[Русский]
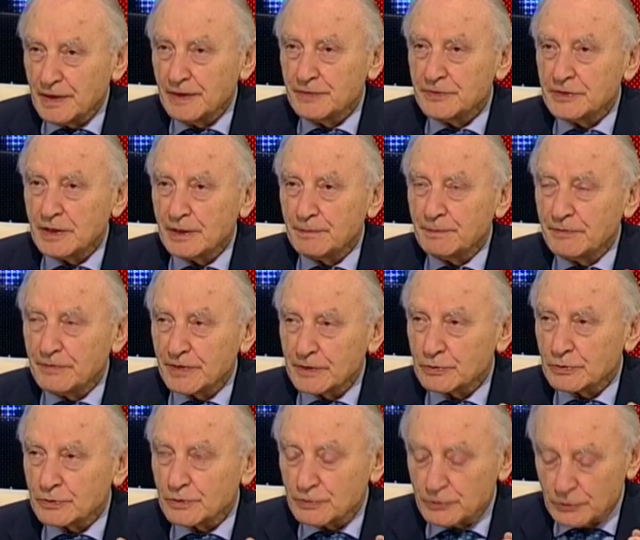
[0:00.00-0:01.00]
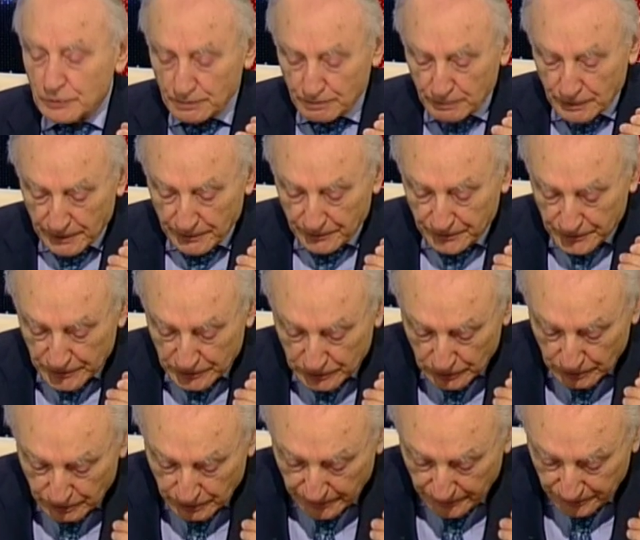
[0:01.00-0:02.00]
и всех поворотов судьбы.
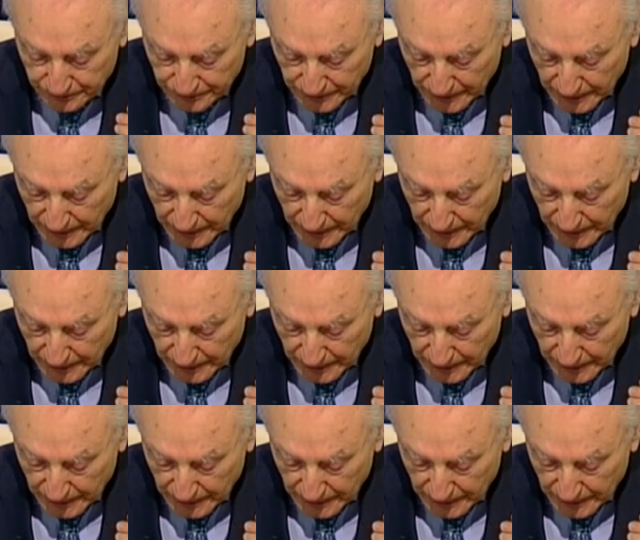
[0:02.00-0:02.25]
судьбы.